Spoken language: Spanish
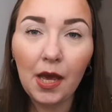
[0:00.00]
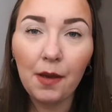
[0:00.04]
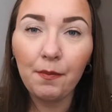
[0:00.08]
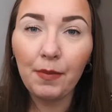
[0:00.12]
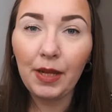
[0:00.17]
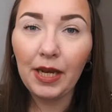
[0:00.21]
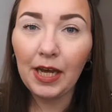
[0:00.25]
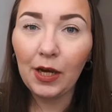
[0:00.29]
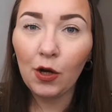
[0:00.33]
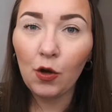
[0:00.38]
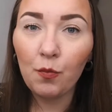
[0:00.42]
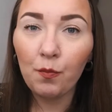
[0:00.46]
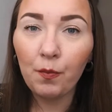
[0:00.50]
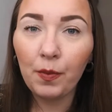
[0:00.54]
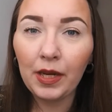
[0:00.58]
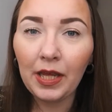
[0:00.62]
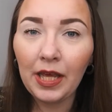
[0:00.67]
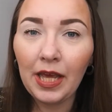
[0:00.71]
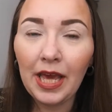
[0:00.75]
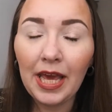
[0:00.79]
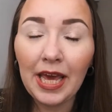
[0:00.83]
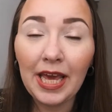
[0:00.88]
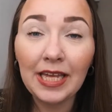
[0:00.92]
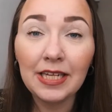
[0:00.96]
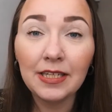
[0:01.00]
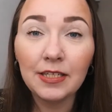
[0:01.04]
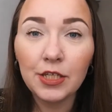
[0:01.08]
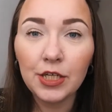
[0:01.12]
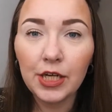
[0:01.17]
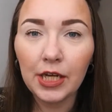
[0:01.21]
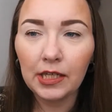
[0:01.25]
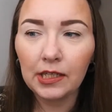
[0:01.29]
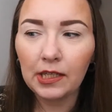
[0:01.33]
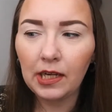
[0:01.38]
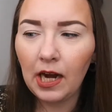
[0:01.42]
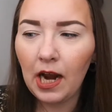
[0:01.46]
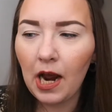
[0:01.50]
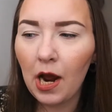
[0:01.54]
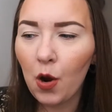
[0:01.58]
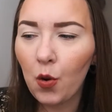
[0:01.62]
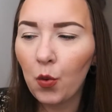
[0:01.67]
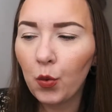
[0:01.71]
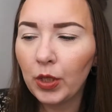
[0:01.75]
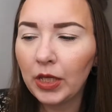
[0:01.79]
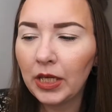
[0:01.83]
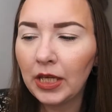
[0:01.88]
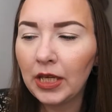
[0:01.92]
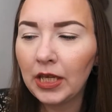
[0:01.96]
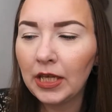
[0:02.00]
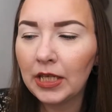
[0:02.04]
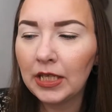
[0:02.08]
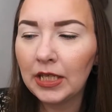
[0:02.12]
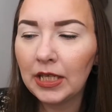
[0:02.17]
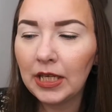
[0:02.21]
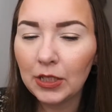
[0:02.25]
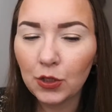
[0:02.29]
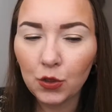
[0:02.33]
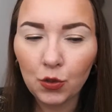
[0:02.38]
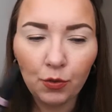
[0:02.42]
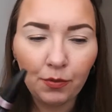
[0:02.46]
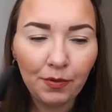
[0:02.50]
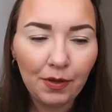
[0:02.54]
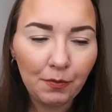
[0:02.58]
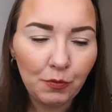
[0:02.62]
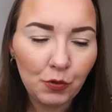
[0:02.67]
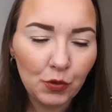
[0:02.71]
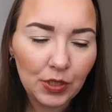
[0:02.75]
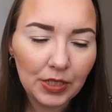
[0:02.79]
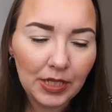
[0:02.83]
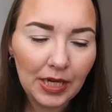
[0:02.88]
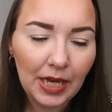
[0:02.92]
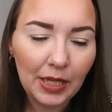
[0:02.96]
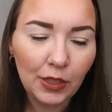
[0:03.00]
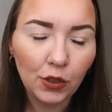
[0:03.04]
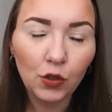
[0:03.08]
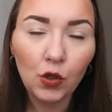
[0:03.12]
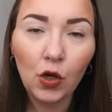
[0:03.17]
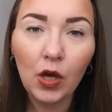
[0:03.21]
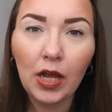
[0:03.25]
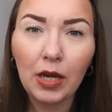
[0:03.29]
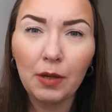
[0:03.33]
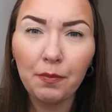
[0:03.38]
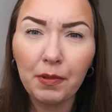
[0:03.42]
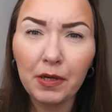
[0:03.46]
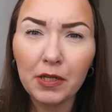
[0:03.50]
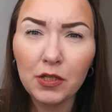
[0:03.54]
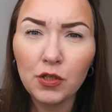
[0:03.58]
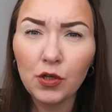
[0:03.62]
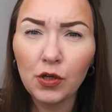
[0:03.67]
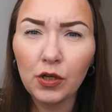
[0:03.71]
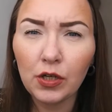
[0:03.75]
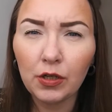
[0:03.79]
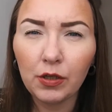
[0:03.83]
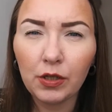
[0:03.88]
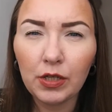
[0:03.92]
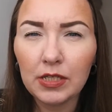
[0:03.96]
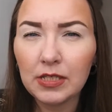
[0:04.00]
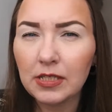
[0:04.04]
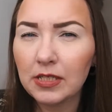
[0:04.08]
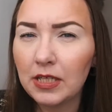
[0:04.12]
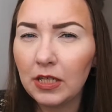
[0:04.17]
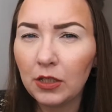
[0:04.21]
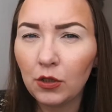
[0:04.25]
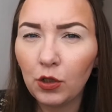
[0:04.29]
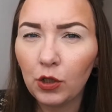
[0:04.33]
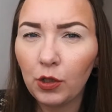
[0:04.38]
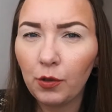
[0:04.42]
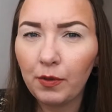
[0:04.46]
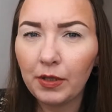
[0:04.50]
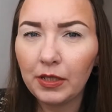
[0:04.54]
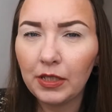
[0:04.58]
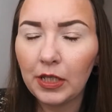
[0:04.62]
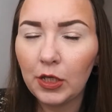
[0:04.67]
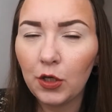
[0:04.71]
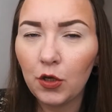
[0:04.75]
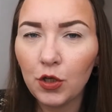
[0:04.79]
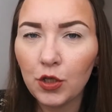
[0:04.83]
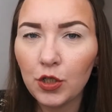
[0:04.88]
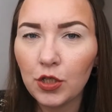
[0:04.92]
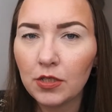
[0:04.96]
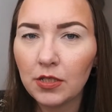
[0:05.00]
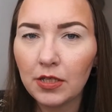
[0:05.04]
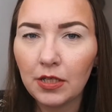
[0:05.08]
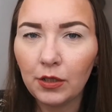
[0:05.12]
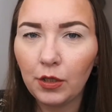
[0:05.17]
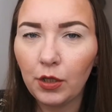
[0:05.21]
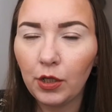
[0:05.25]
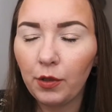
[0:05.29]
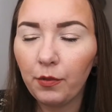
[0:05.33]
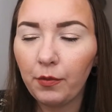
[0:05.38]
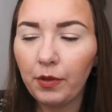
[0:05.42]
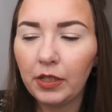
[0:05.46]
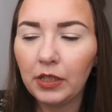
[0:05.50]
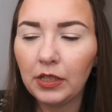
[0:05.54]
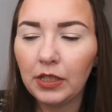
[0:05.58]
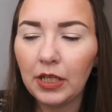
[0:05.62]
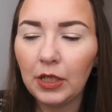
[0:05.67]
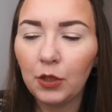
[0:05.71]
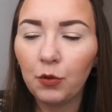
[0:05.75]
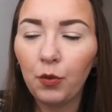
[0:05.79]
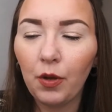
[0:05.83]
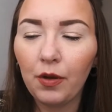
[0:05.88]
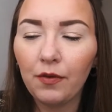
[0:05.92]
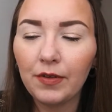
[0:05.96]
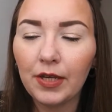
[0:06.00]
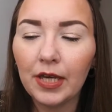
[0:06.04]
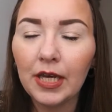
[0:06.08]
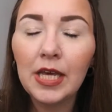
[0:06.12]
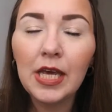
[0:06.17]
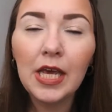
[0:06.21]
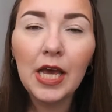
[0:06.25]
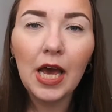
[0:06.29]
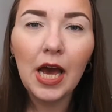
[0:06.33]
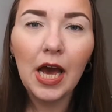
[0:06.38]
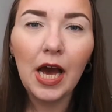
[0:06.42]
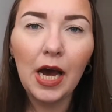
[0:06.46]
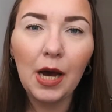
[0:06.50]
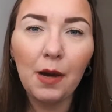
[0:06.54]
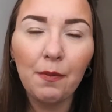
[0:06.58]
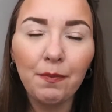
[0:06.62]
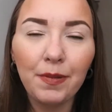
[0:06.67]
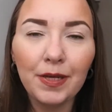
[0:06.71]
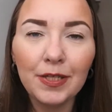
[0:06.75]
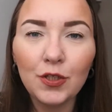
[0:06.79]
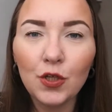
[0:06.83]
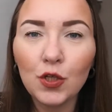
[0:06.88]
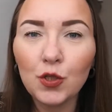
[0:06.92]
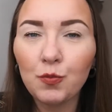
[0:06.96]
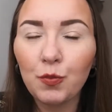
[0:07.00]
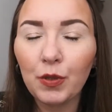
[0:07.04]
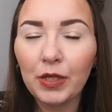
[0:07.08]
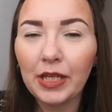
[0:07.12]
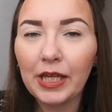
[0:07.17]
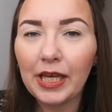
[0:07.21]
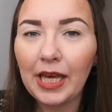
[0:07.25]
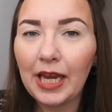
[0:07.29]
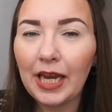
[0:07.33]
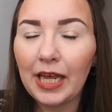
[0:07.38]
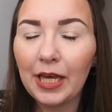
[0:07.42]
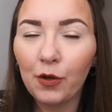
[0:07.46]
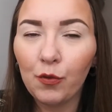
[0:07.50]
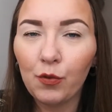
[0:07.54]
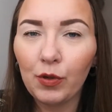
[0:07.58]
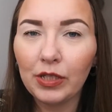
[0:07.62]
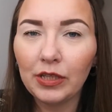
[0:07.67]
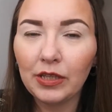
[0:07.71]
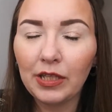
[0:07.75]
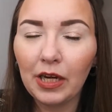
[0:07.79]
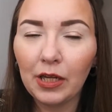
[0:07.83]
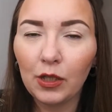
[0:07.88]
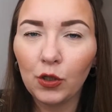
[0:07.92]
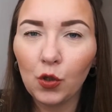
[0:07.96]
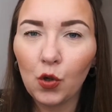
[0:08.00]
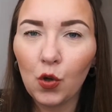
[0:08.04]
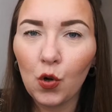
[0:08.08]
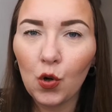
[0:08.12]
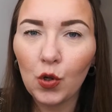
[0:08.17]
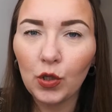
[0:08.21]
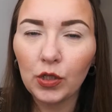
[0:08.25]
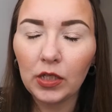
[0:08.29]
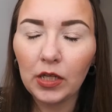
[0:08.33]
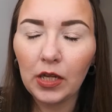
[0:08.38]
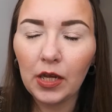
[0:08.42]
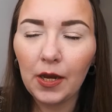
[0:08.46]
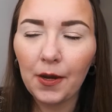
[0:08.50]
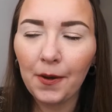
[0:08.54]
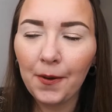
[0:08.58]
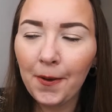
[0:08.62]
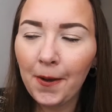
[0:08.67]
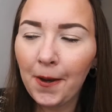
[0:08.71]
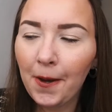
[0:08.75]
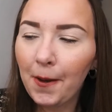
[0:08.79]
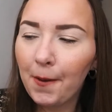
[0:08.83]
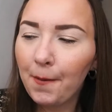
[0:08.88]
me la compré en Chedraui y estuve buscando el precio, creo que es 198, 199 ah, pesos, puede que la encuentren con ah,